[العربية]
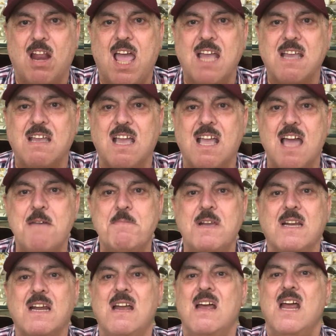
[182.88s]
الحاج
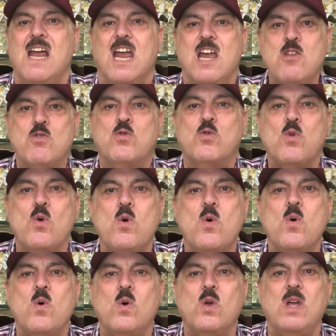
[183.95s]
جابر
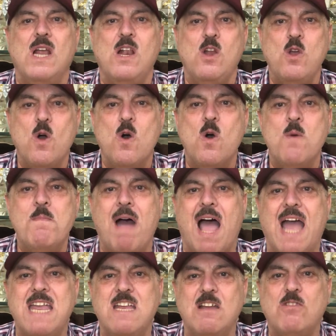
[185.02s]
انتوا اليوم
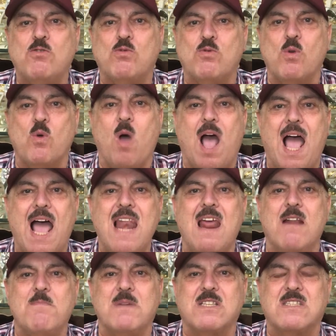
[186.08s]
عيدتوا على
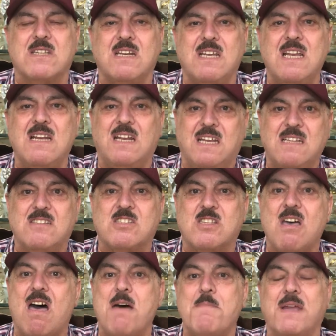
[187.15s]
المصريين عيد
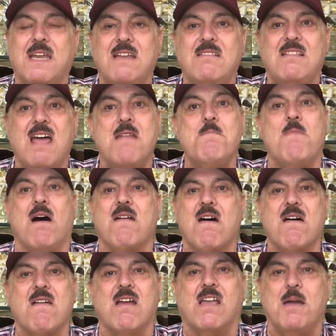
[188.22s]
صعب جدا
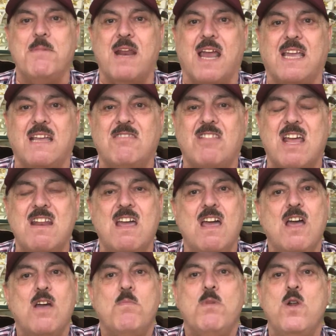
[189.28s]
مراره كبيره جدا
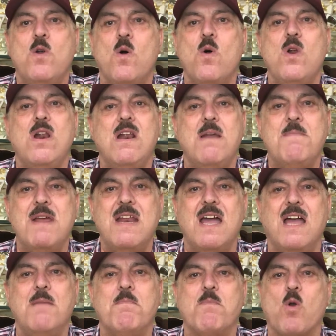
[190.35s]
بنقول
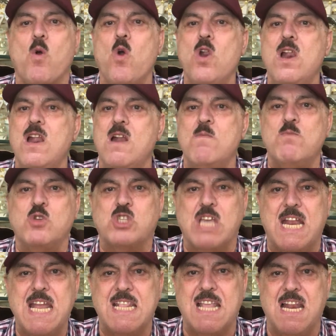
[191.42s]
لمنعم كل
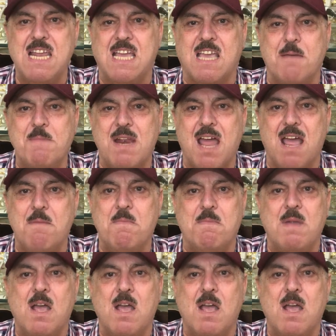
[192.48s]
المسانده ليك يا منعم